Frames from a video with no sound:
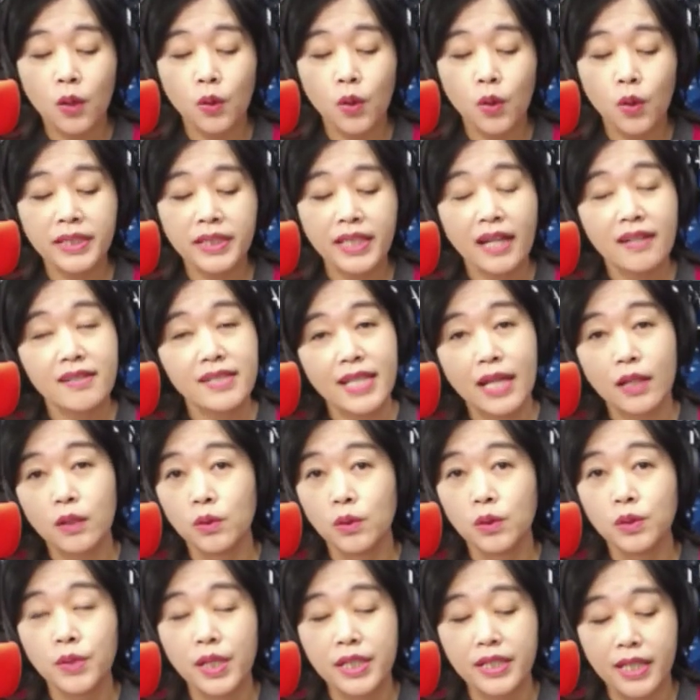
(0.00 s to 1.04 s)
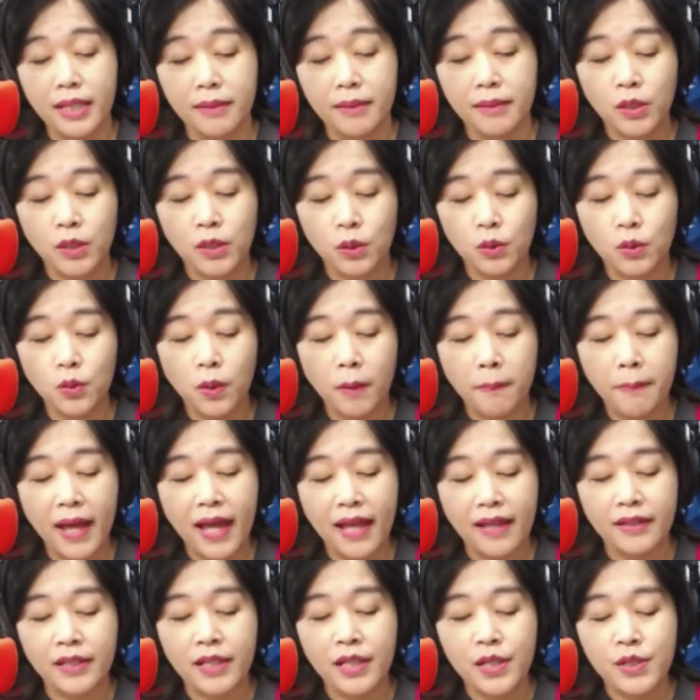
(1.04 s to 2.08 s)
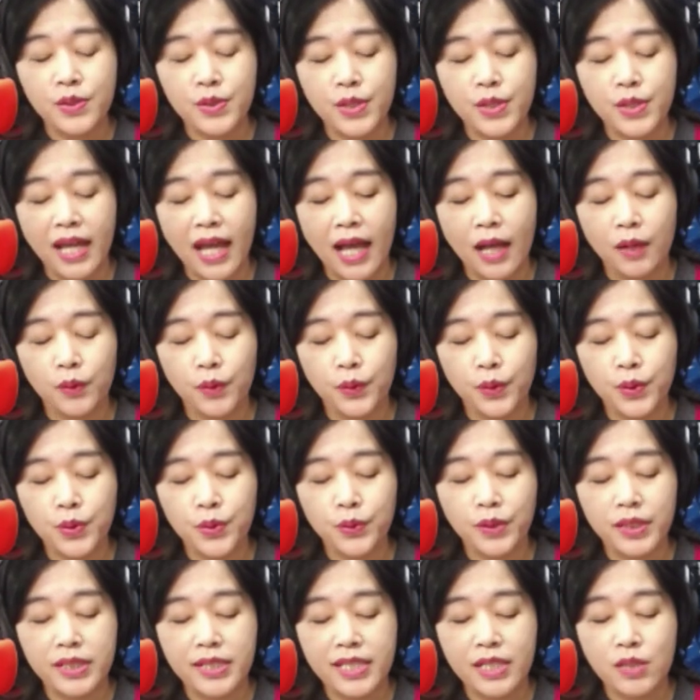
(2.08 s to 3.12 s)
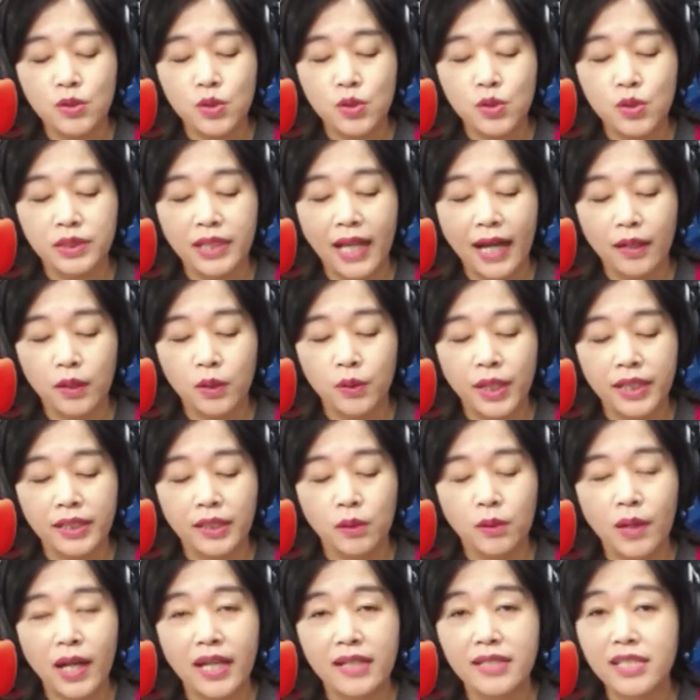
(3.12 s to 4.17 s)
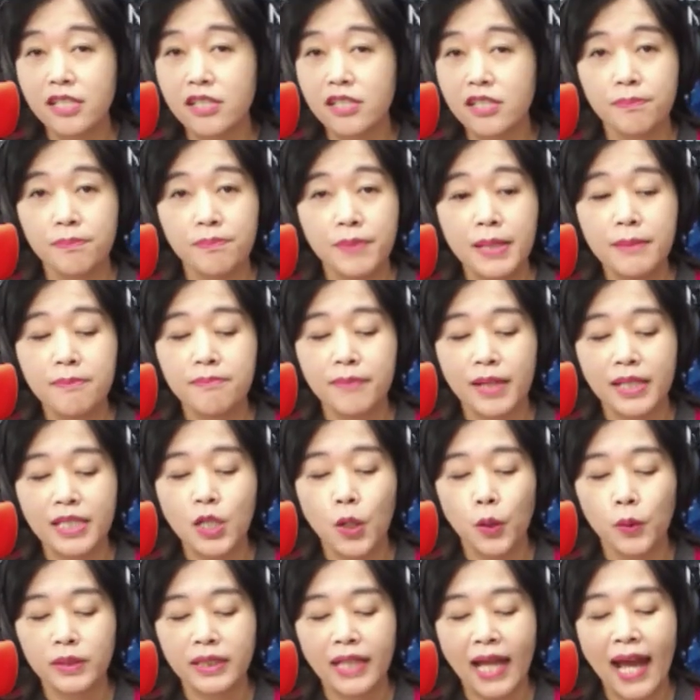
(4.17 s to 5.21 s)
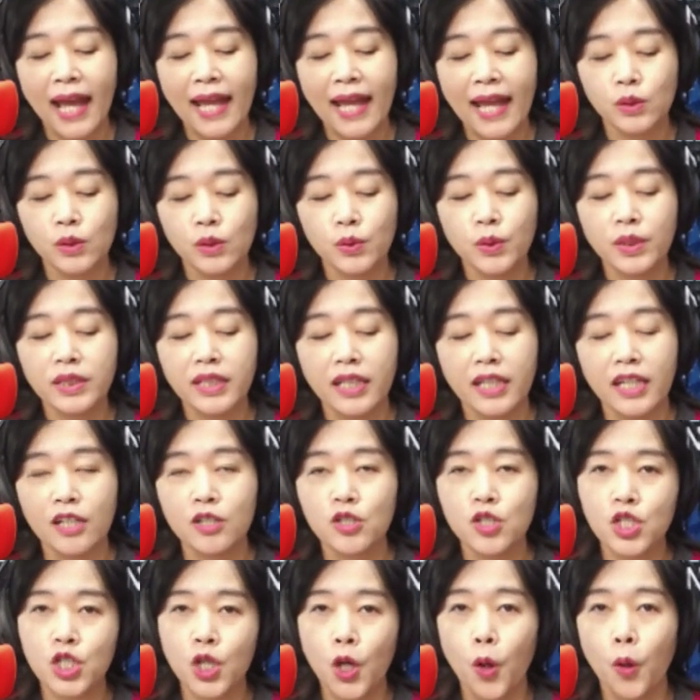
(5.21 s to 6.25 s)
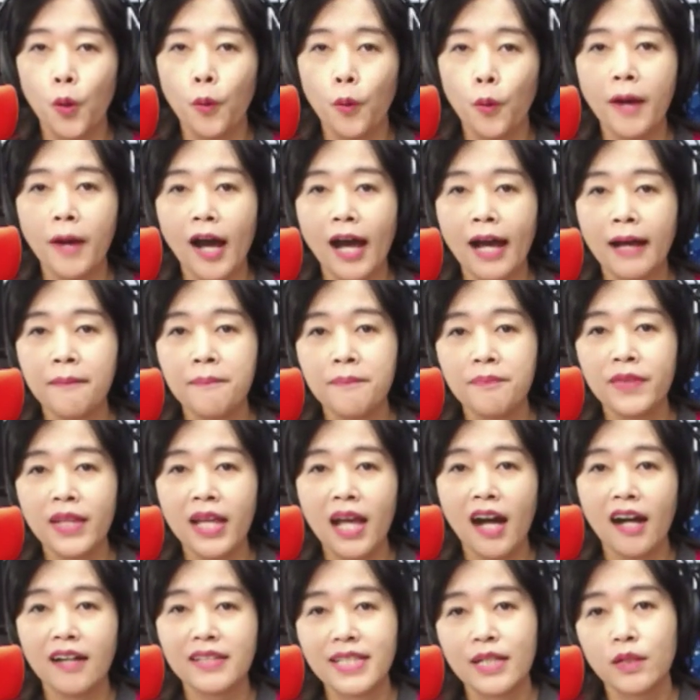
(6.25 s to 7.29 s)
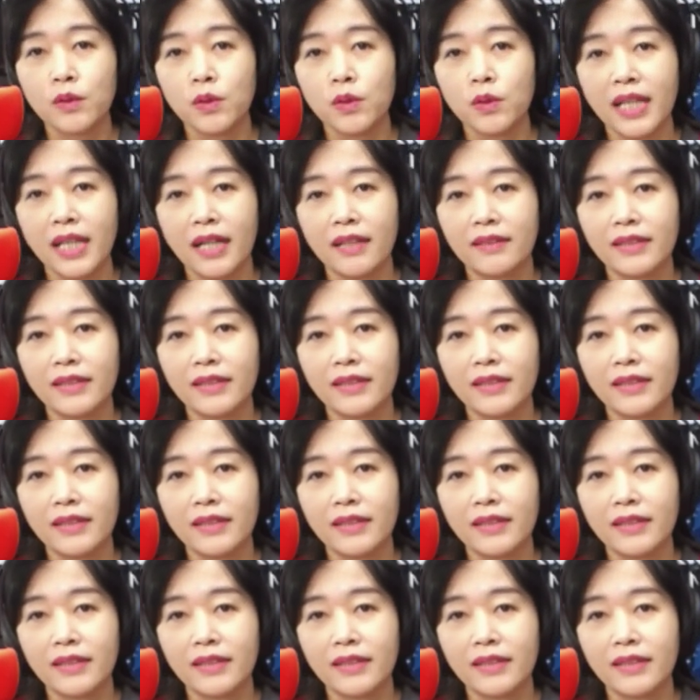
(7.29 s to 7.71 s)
国民党在国会也没有过半，所以韩国瑜如果进主党魁的话，其实并没有太多的筹码。好在国民